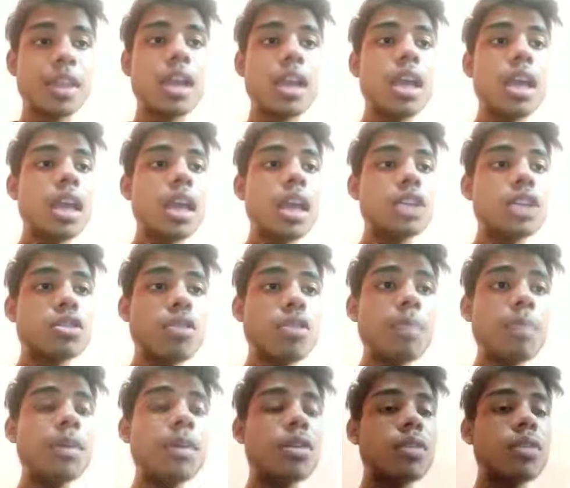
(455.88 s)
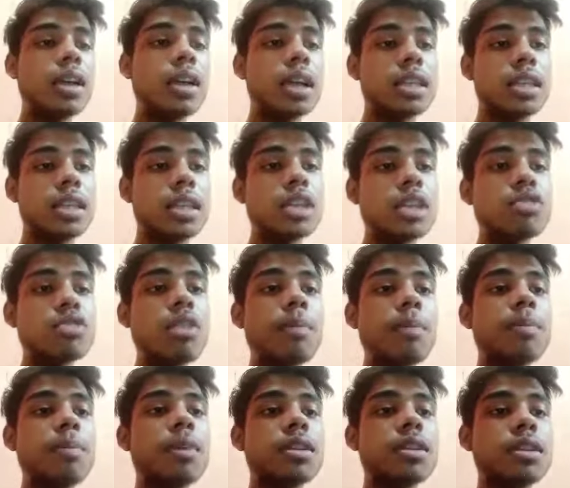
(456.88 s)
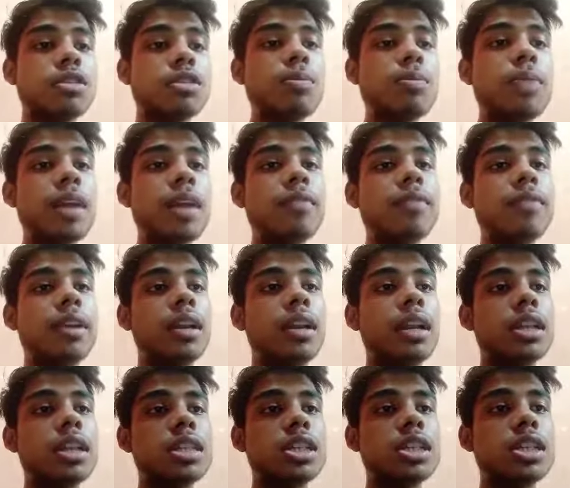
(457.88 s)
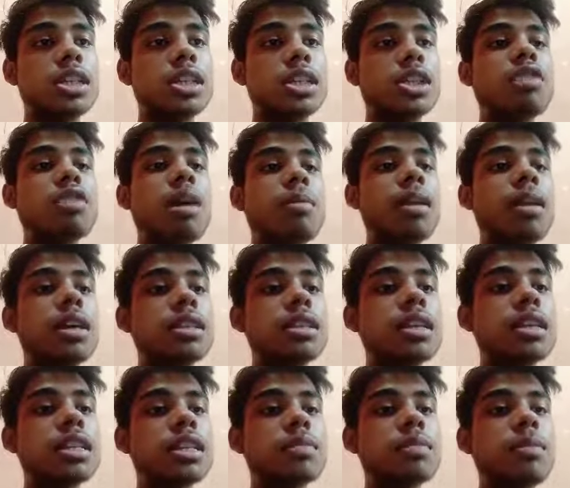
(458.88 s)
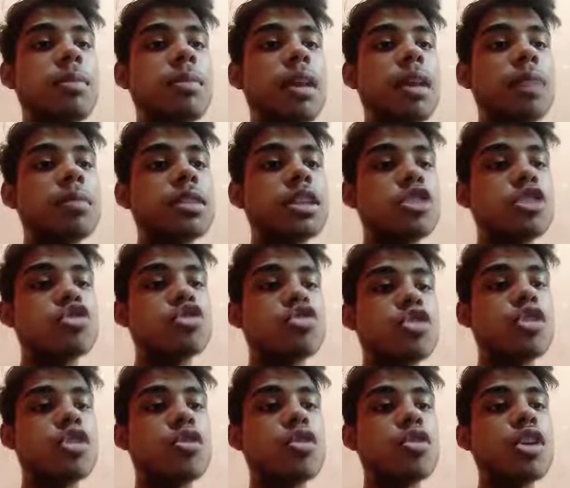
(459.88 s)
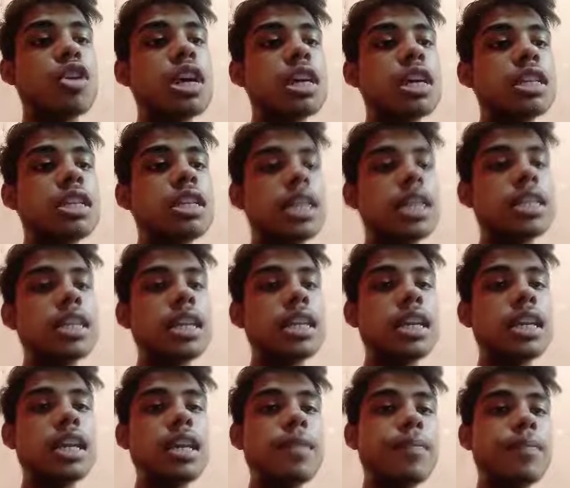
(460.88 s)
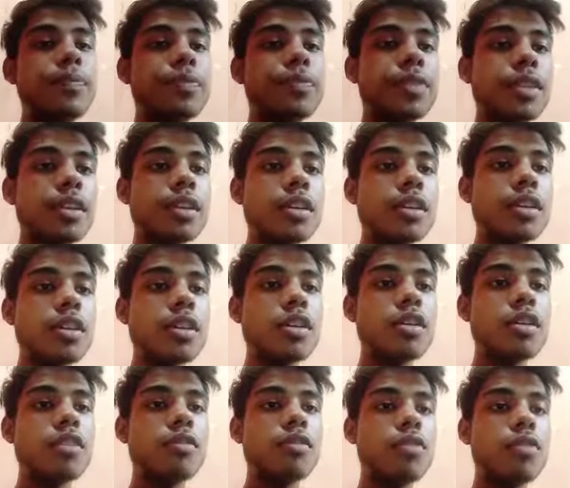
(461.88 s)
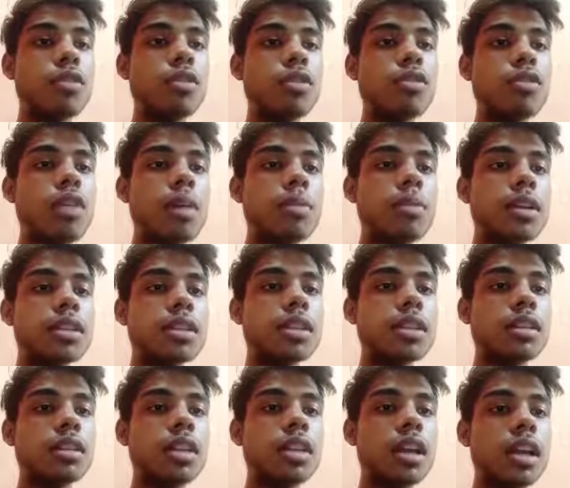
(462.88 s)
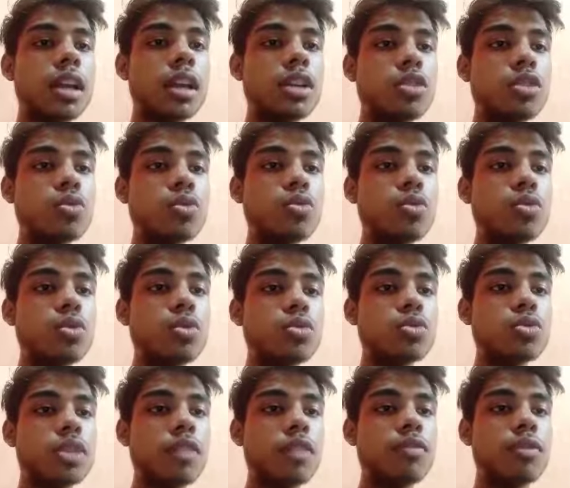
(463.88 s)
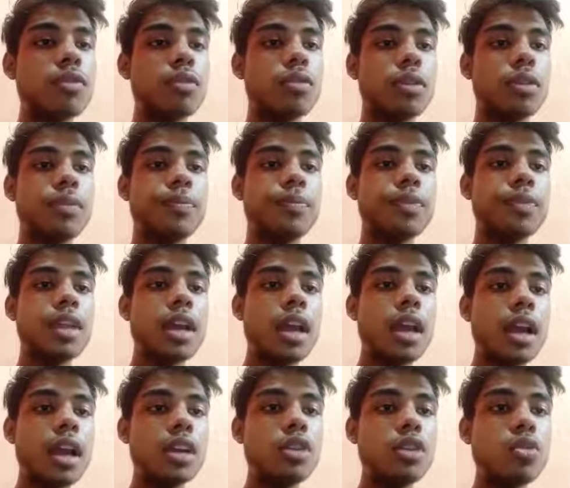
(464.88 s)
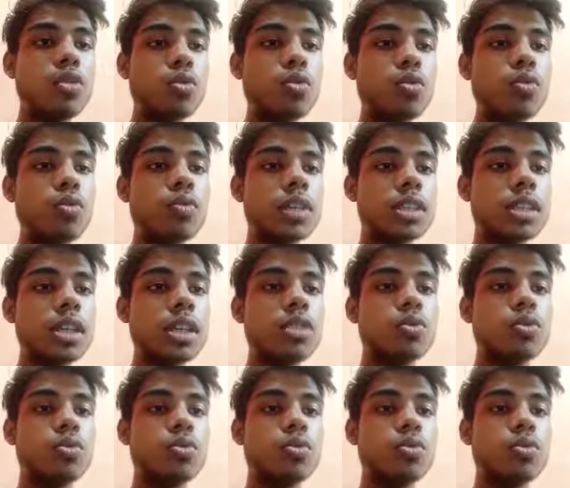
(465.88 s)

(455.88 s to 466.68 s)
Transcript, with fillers: इसको आप करोगे कैसे इसको आप कर सकते हो प्राइम फैक्टराइजेशन से जो आप लास्ट क्लासेज में पहले भी सीख चुके हो जैसे कि फोर को आप कर सकते हैं टू टू ज़ा फोर एंड टू वन ज़ा टू